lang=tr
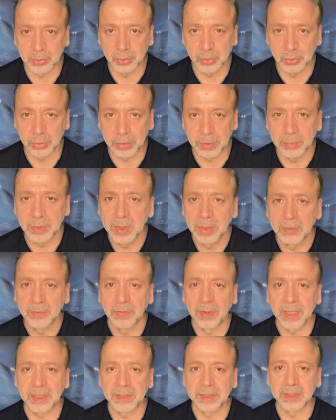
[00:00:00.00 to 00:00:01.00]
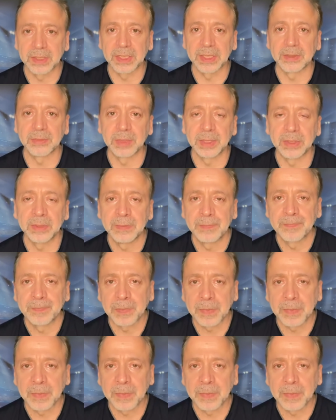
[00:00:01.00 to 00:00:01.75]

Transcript: düşünüyorum. Fatih Terim'in